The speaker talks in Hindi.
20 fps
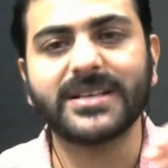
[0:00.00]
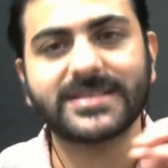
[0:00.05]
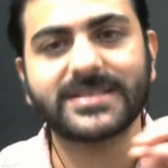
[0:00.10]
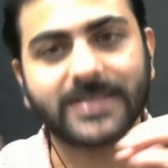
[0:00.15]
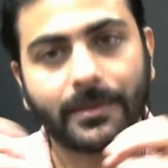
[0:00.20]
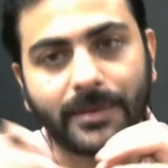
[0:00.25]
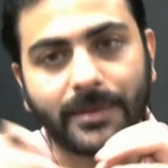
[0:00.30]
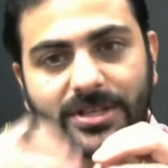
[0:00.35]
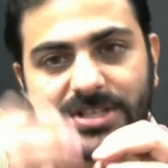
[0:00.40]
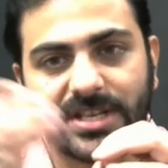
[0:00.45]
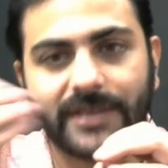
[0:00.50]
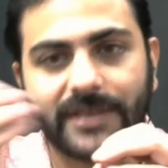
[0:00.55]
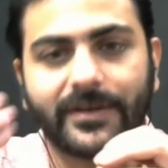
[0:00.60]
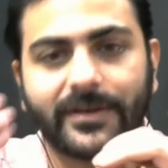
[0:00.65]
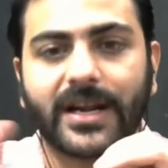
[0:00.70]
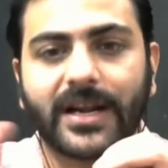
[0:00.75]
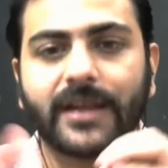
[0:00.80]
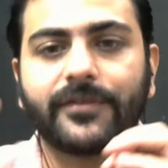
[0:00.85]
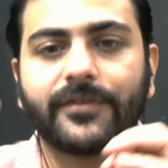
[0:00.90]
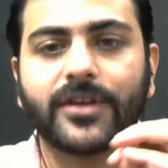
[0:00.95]
समझने
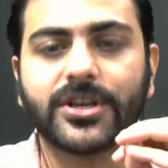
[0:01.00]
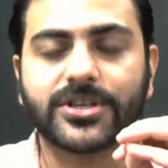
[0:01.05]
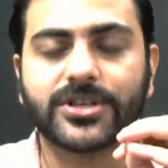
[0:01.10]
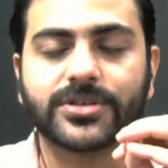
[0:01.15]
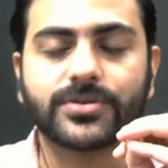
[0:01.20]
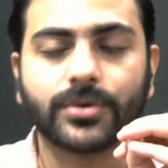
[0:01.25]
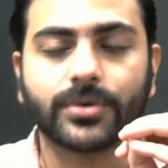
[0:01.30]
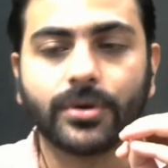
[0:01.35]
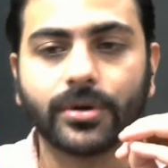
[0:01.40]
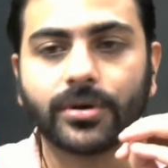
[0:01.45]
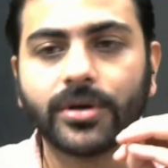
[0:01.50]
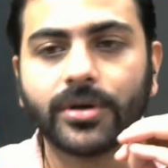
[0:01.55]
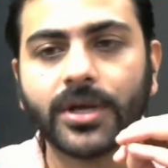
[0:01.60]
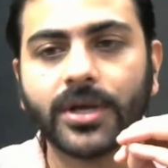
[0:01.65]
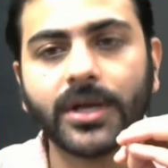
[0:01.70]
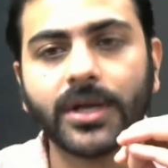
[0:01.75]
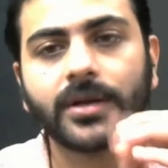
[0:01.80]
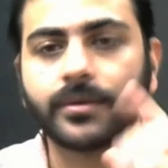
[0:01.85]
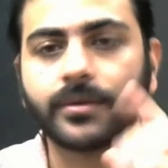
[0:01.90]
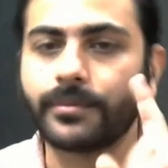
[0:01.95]
वाला डेफिनेशन सुन लो
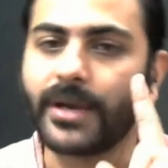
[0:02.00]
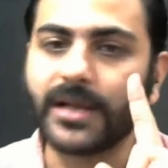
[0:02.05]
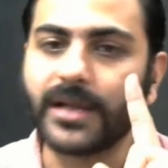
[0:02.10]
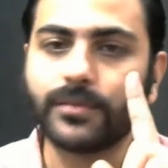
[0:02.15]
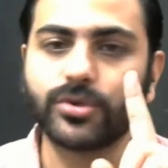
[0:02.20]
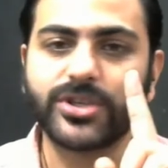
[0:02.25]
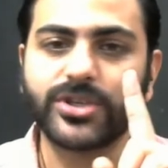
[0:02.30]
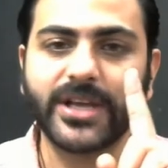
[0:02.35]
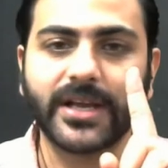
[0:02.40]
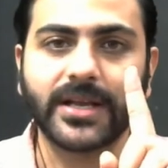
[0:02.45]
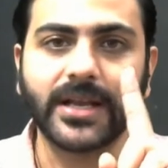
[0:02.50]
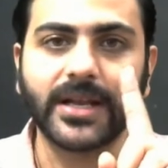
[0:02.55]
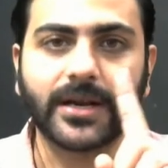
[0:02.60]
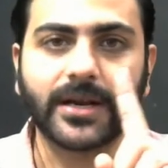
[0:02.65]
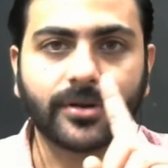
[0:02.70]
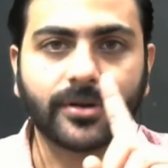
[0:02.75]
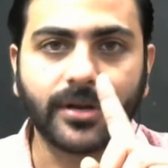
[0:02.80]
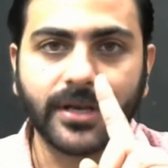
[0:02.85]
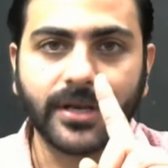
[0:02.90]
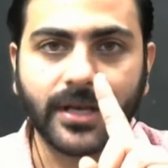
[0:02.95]
भाई मुझे एक
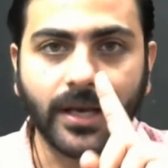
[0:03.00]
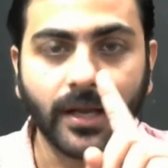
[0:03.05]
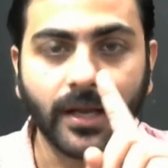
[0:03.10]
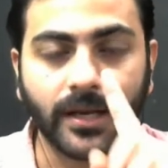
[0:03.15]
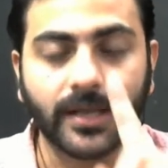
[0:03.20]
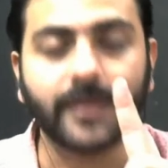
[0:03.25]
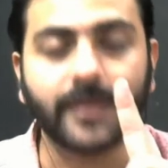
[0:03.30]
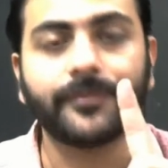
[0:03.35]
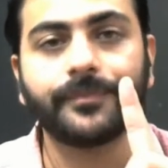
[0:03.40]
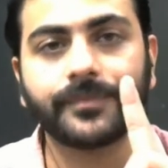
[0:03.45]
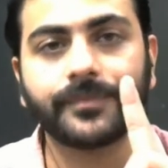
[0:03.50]
इलेक्ट्रॉन निकालना है